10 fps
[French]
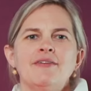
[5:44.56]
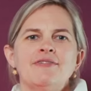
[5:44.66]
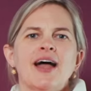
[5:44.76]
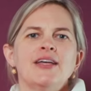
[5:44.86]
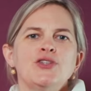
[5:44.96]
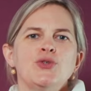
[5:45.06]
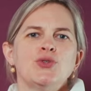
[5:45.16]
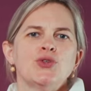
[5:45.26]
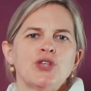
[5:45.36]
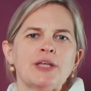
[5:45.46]
Les vins issus
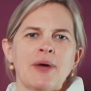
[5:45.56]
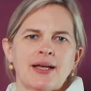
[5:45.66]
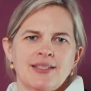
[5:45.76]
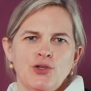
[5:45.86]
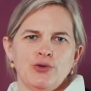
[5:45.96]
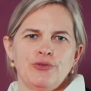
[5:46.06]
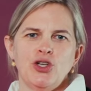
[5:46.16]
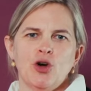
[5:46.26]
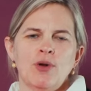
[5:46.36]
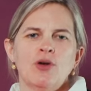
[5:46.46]
de cette partie de
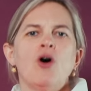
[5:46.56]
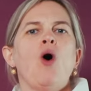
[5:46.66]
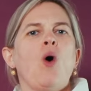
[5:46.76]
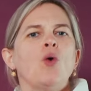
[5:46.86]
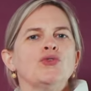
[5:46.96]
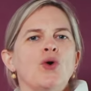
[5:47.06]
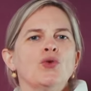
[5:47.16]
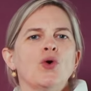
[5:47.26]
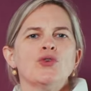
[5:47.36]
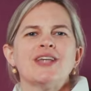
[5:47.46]
vignoble ont
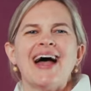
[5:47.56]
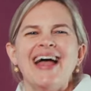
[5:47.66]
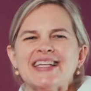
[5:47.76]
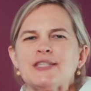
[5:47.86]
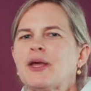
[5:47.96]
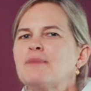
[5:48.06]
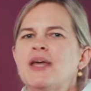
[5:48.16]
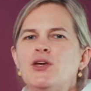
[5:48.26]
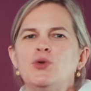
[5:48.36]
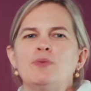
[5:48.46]
tendance à
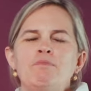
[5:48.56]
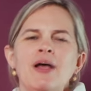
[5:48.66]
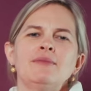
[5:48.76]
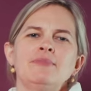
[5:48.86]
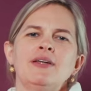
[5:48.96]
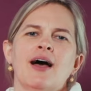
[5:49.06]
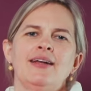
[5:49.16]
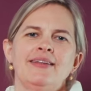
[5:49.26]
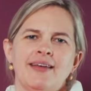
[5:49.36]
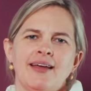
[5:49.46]
exprimer une belle
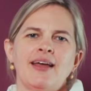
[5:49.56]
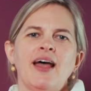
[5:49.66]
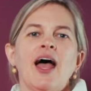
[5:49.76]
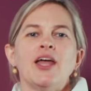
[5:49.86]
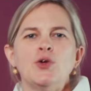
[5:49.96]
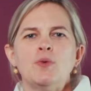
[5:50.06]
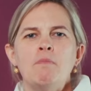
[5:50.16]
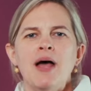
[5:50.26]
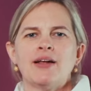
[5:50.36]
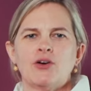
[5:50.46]
minéralité et une
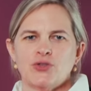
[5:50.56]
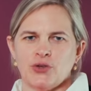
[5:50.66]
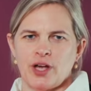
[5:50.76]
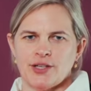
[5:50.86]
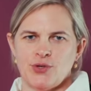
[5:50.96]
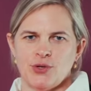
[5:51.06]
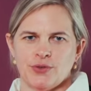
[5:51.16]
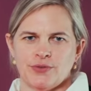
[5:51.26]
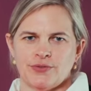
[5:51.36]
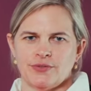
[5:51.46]
belle
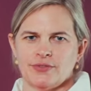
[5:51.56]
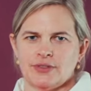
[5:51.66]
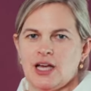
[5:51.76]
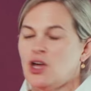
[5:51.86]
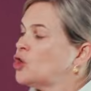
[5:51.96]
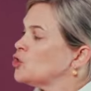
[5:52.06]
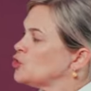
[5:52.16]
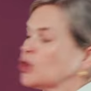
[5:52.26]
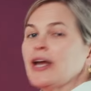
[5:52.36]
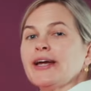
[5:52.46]
concentration.
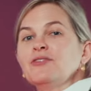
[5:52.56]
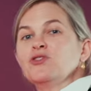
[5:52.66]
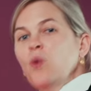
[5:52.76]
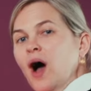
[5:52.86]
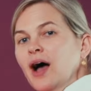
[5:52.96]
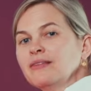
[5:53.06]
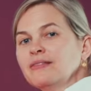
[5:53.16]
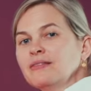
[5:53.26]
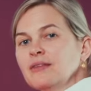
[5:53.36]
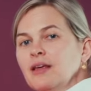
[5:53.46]
Sur les rives droites,
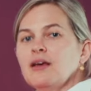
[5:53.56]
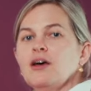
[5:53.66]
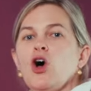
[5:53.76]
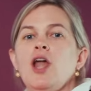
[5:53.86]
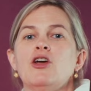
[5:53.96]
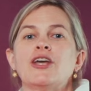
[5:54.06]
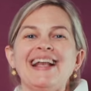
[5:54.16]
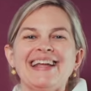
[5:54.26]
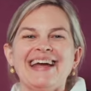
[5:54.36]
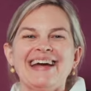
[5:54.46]
le
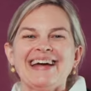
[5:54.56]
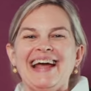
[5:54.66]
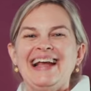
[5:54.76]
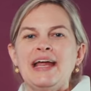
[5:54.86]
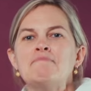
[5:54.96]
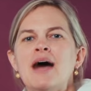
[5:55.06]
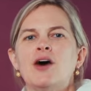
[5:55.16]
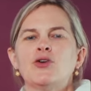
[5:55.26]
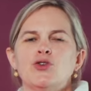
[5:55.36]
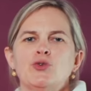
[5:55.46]
calcaire et les
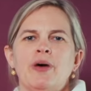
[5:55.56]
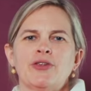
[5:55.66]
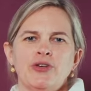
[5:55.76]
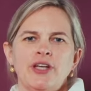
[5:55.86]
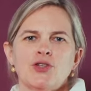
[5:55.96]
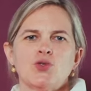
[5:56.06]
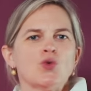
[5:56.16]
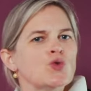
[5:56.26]
marnes de bâtonniens sont